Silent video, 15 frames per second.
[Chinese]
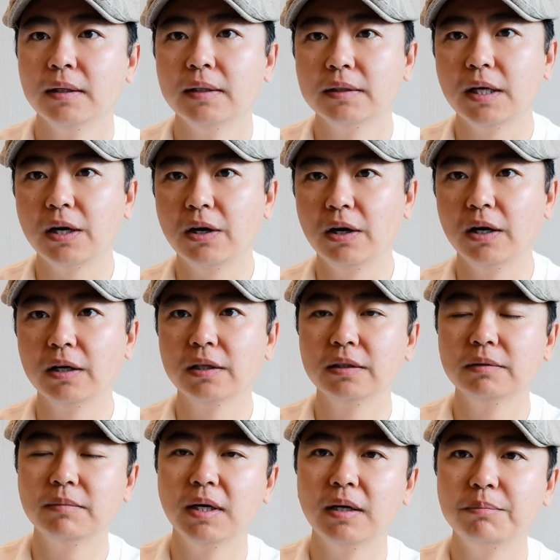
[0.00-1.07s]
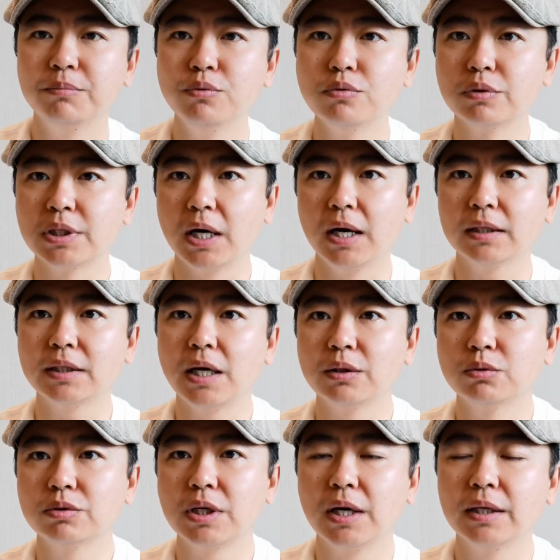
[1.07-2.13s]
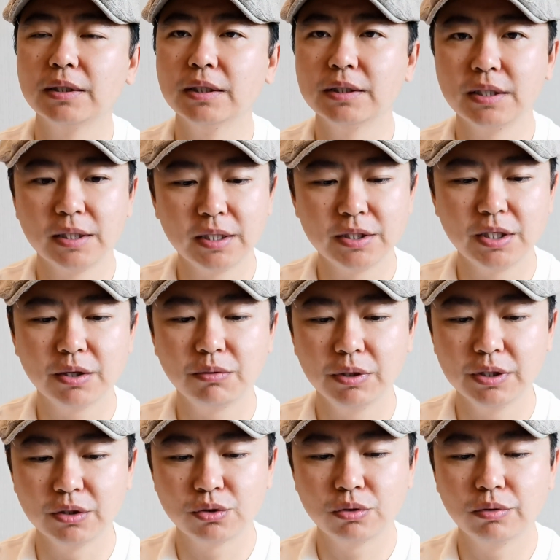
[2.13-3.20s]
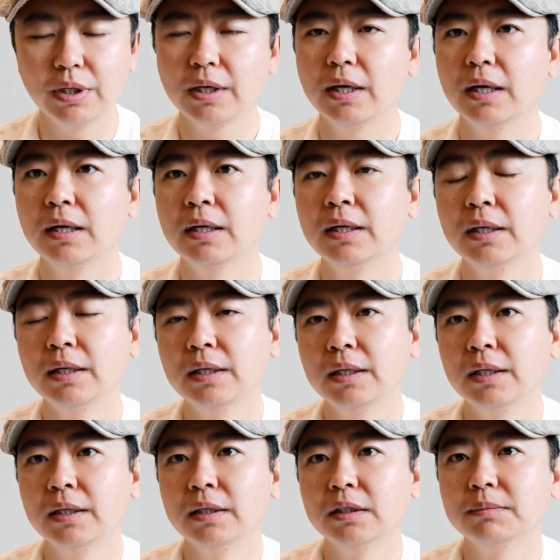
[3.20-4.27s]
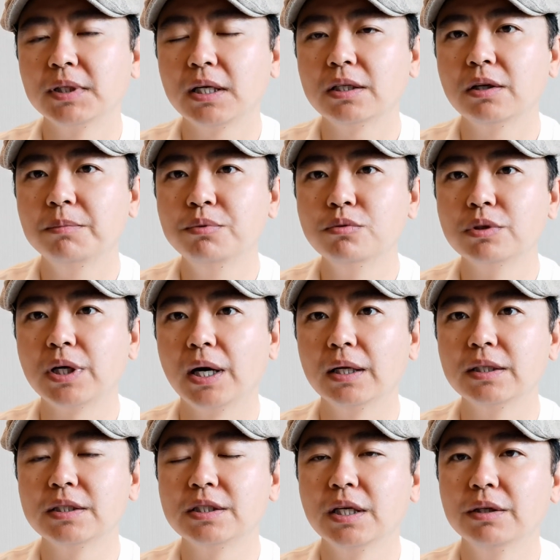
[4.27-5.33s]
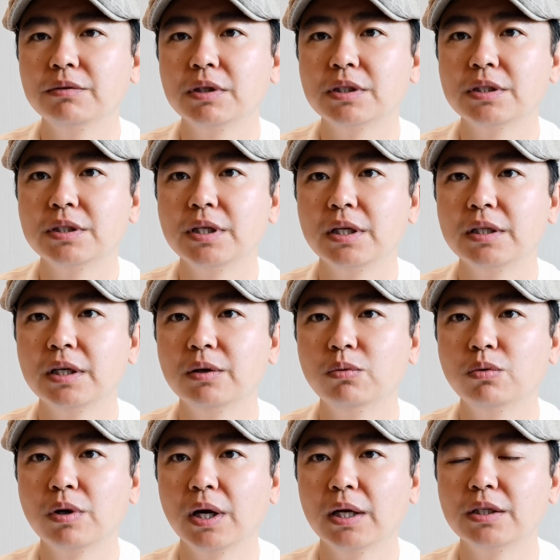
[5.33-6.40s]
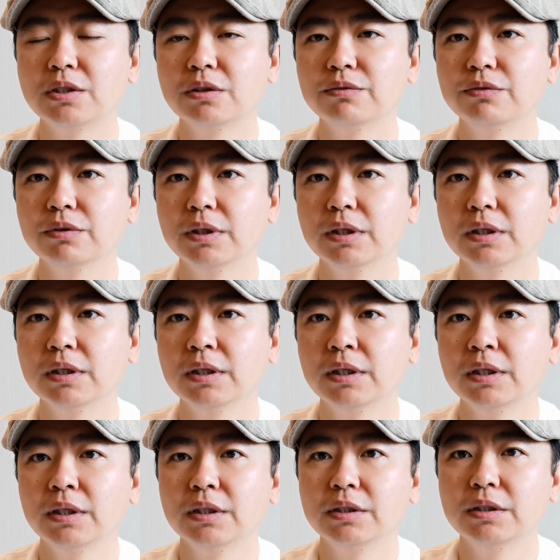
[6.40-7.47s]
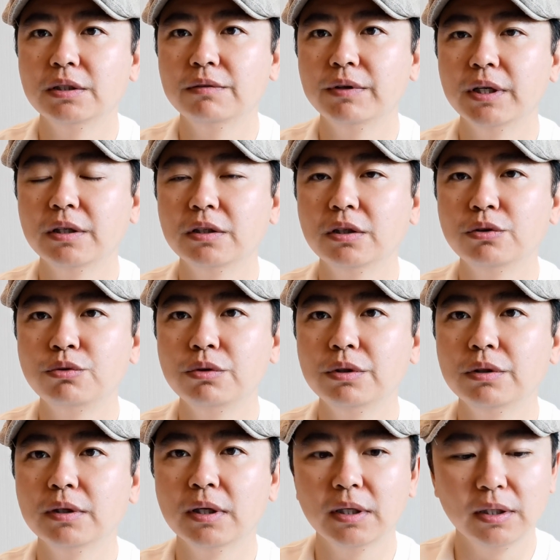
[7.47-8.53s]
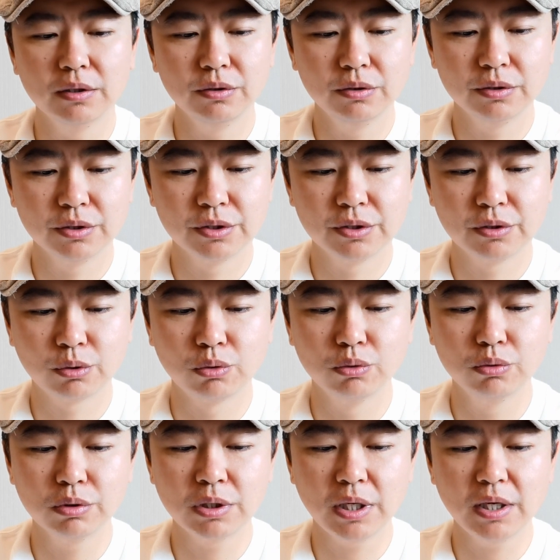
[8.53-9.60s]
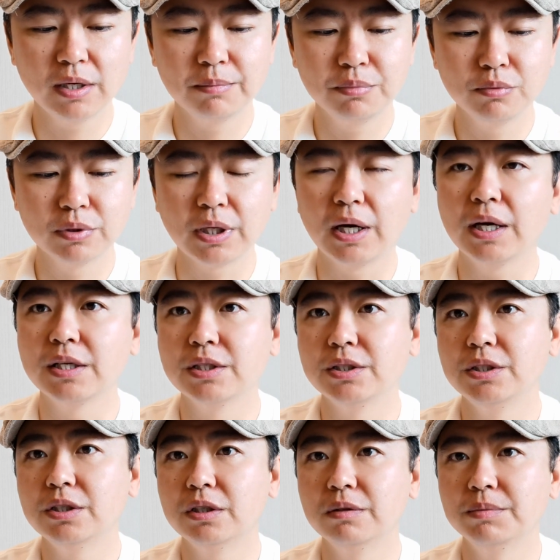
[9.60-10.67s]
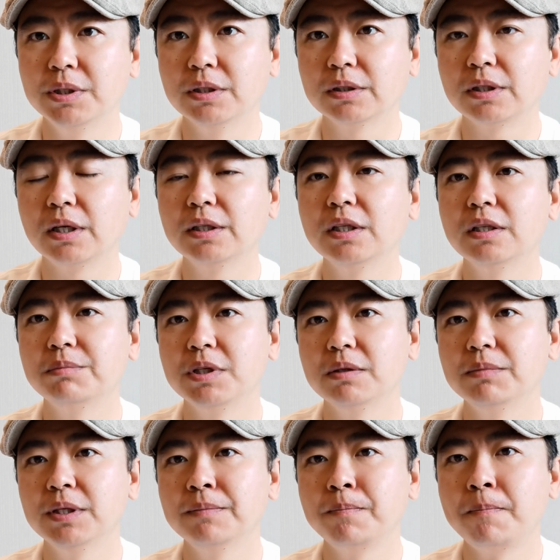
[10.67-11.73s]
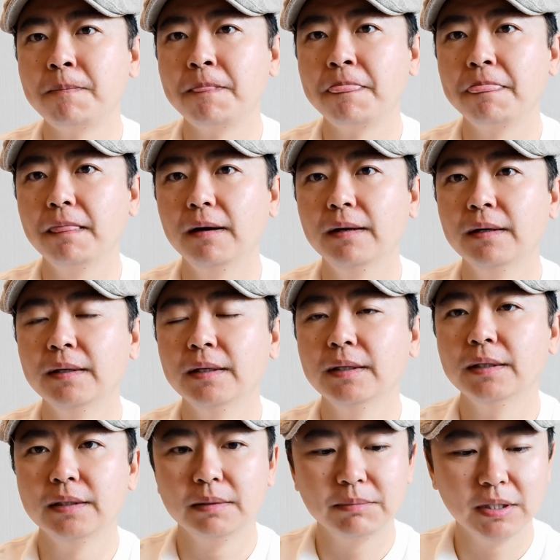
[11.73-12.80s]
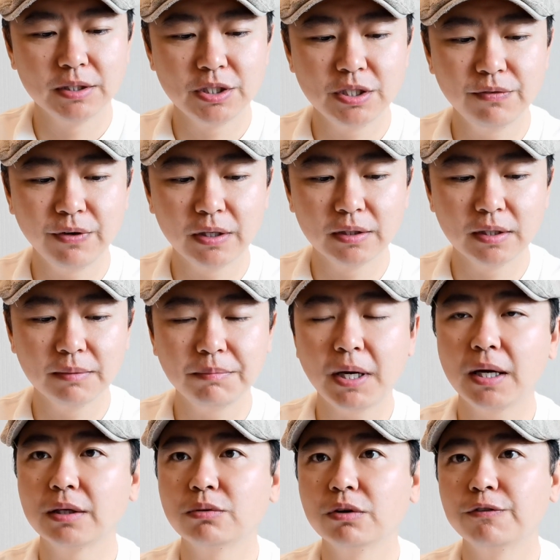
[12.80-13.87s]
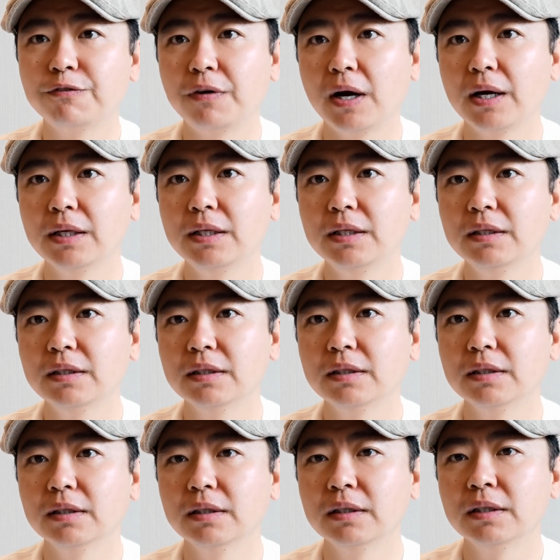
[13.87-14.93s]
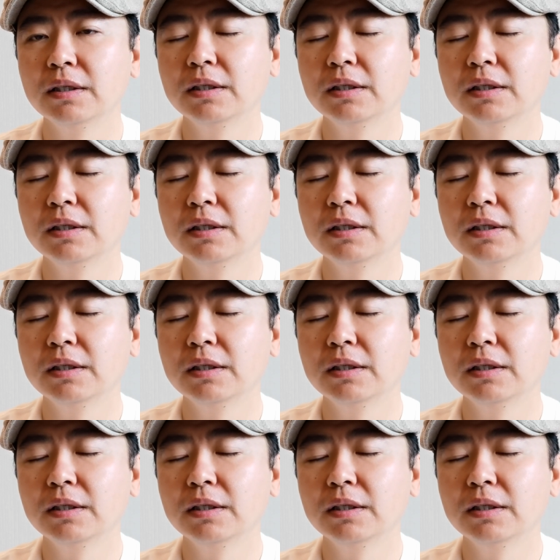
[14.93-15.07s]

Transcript: 大家好啊，那么布查大屠杀呢，现在结果已经出来了啊。那么大家要不查呢？前一段时间呢，乌克兰政府呢是认为俄军啊屠杀了布查以及伊尔平当地的平民啊。那么西方呢派出了法医啊，